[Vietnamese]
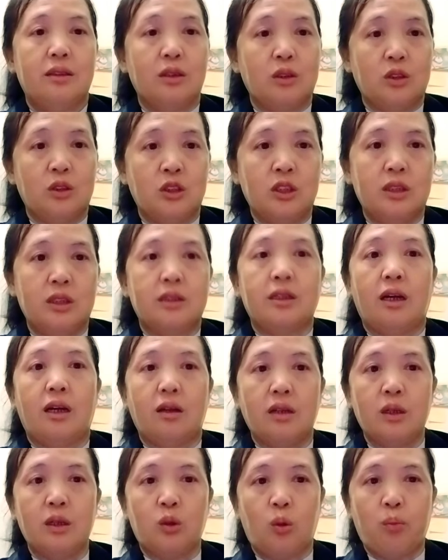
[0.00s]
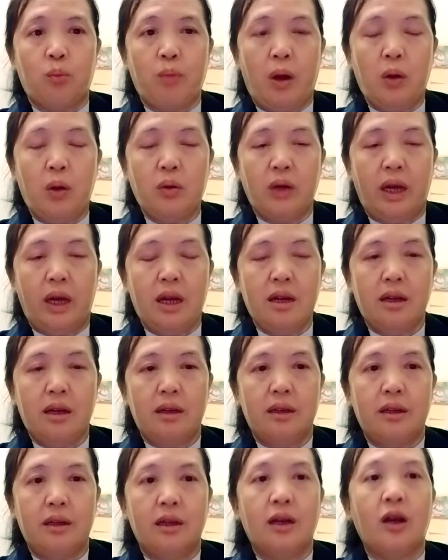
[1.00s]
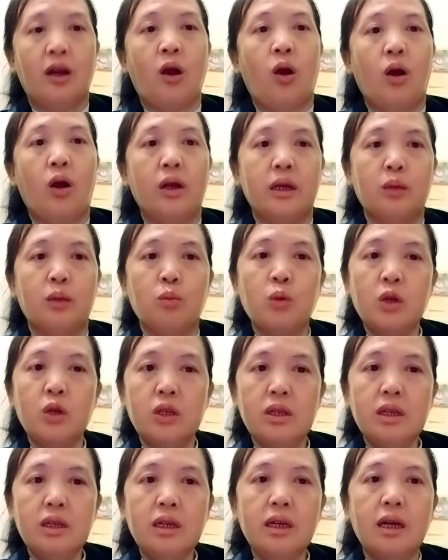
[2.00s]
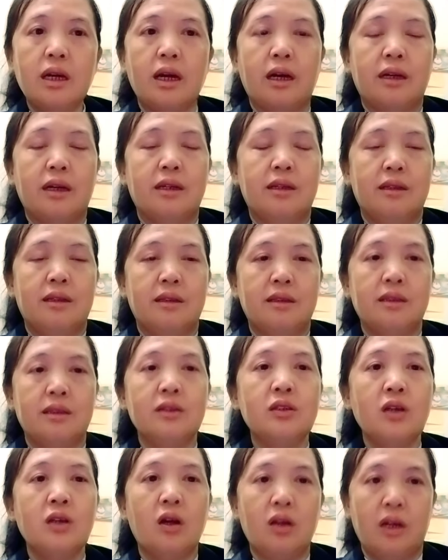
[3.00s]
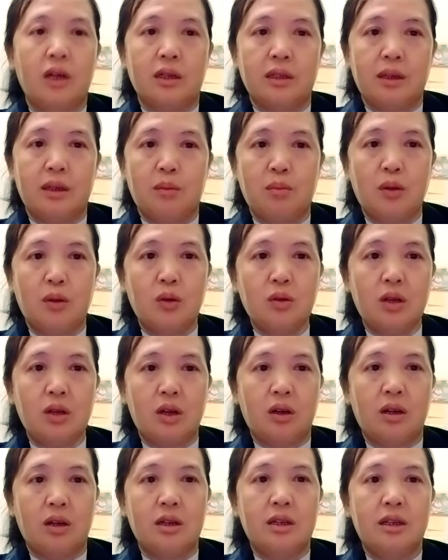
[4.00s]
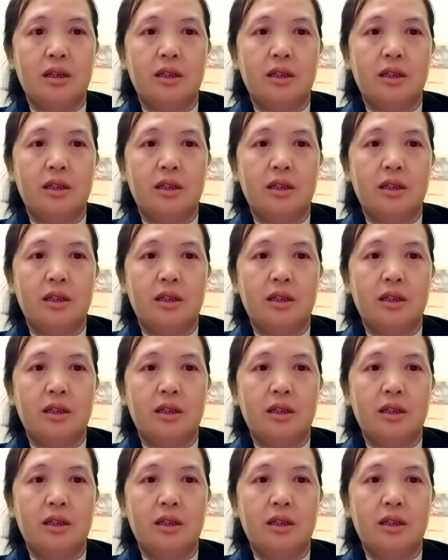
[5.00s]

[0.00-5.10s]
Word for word: từ chỉ trở lý của bao nữa khó nữa muốn nhia từ giờ lòng được mong lò